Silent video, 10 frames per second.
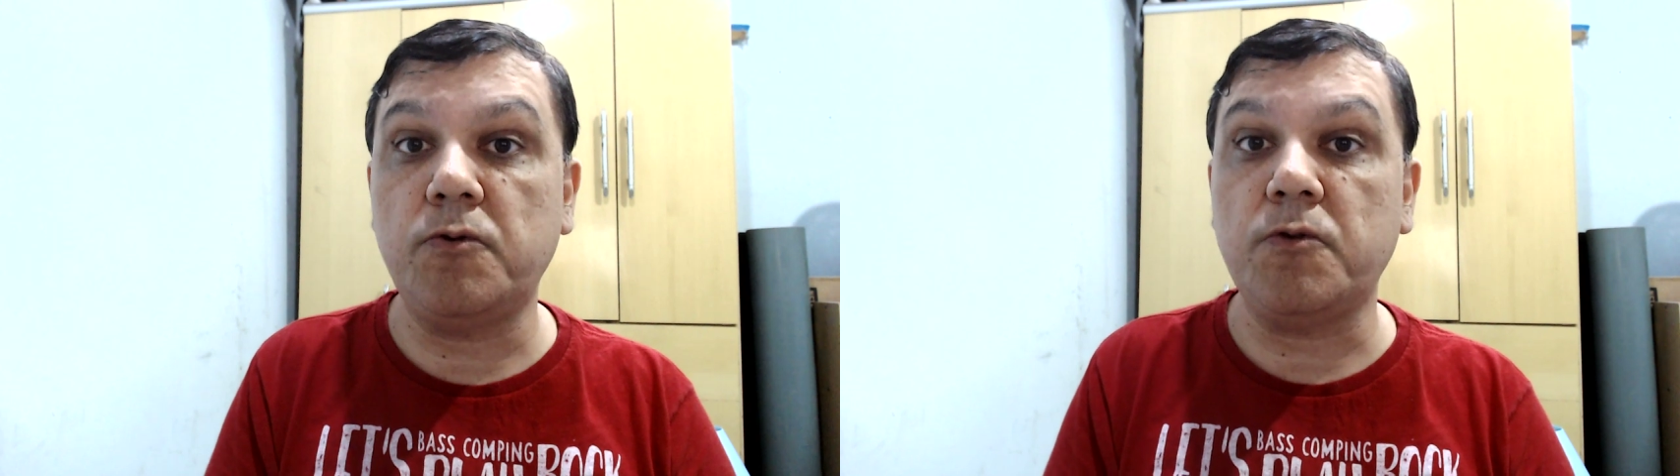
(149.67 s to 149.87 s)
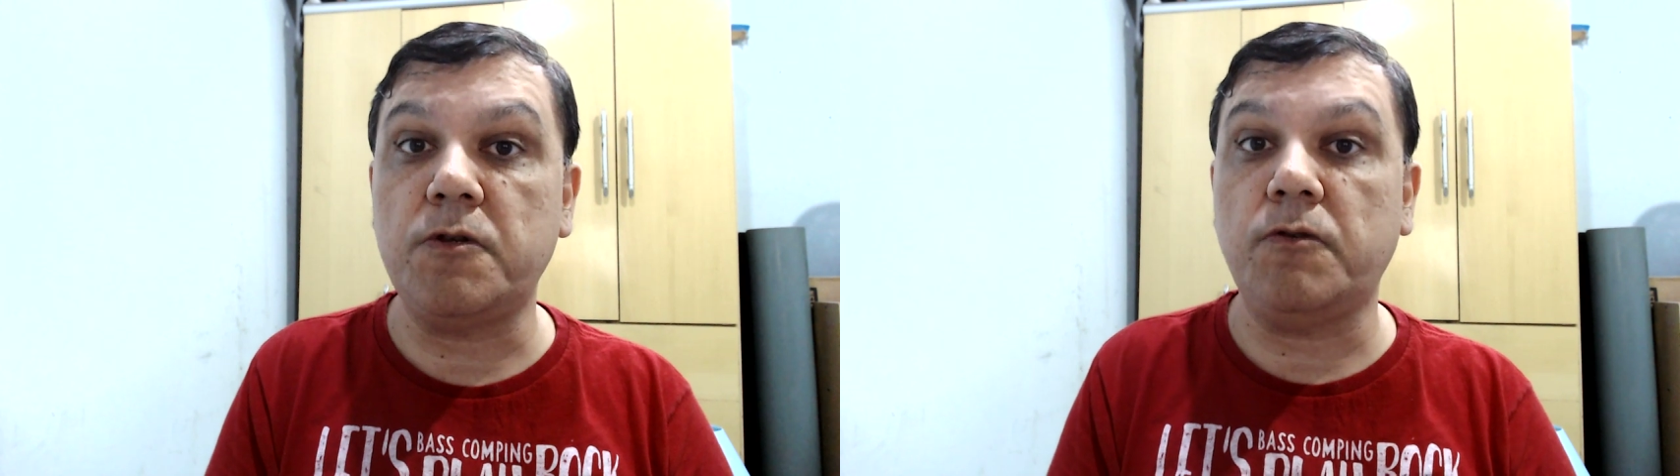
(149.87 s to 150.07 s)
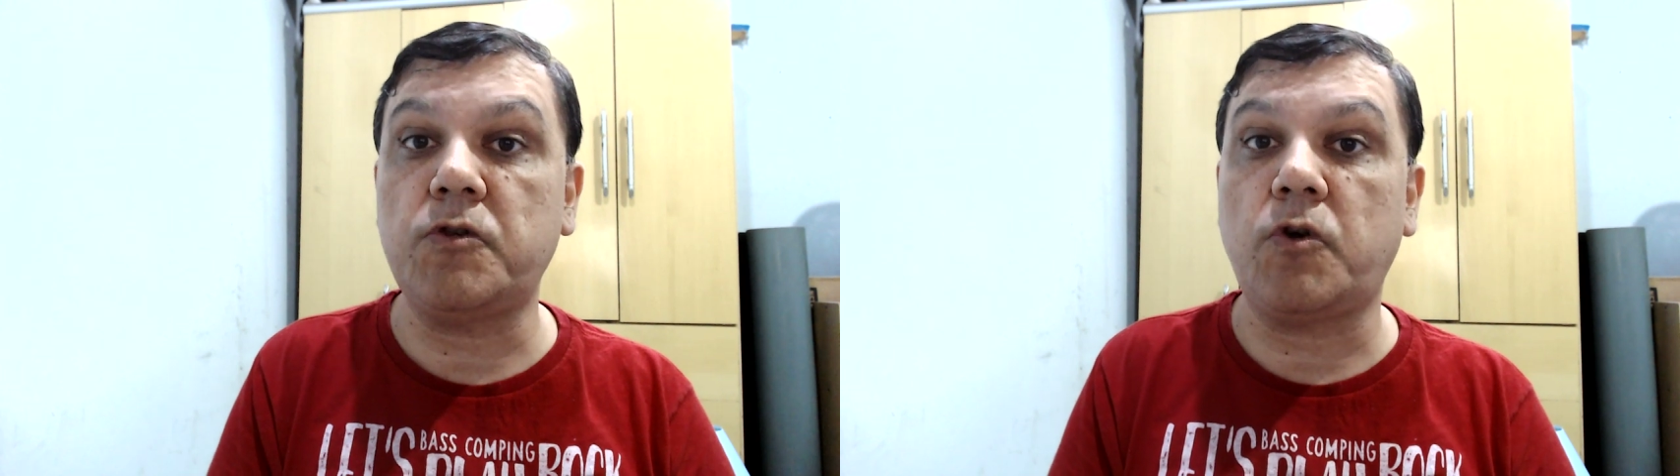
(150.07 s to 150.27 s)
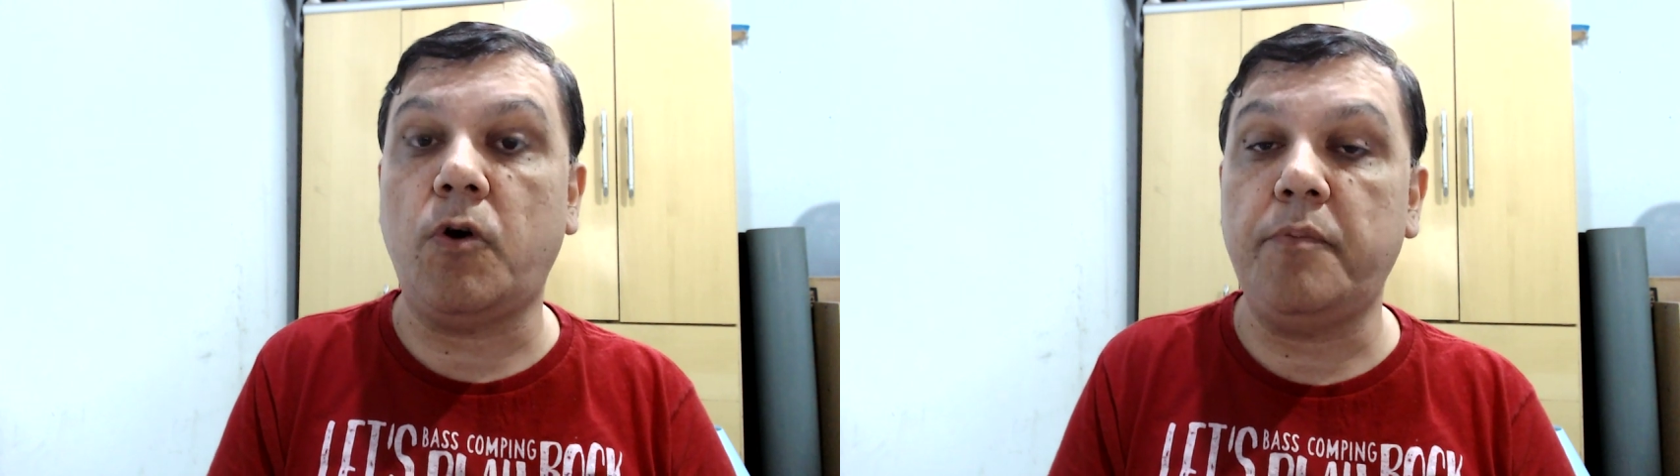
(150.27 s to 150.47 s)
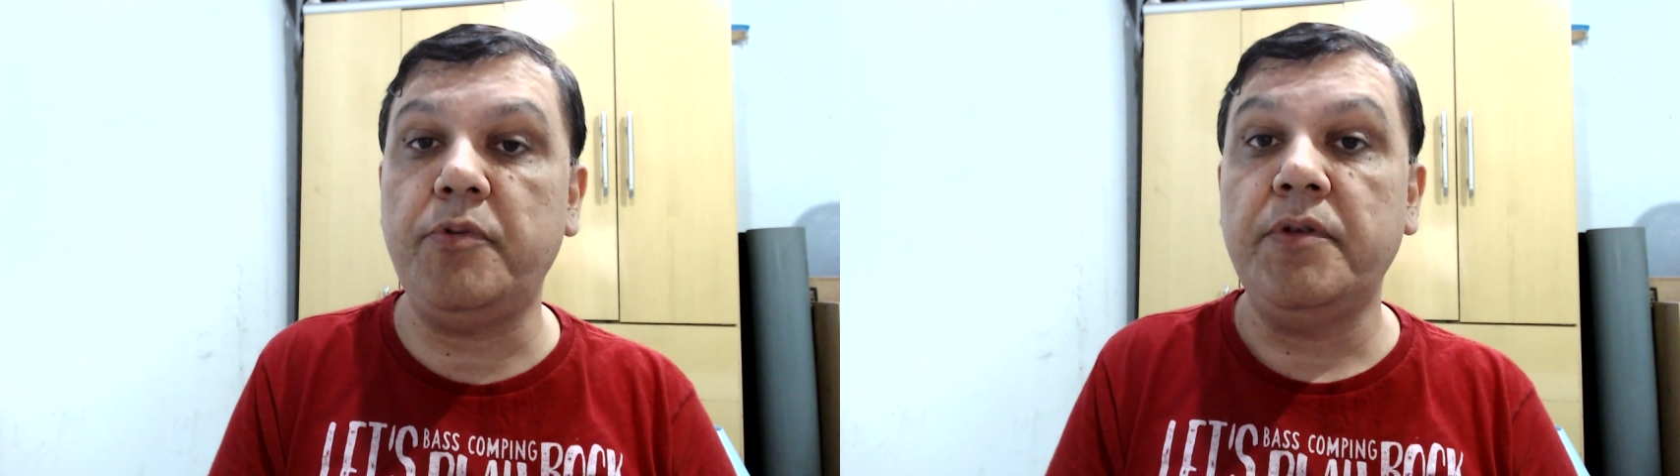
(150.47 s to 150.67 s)
de
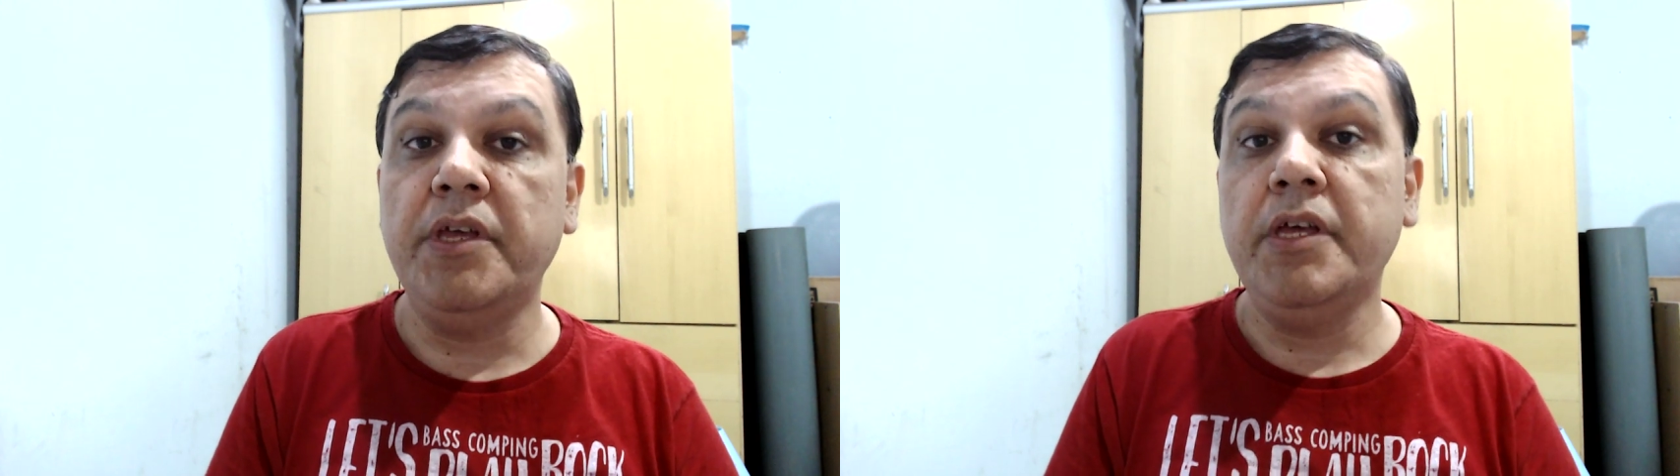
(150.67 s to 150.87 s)
osciloscópio.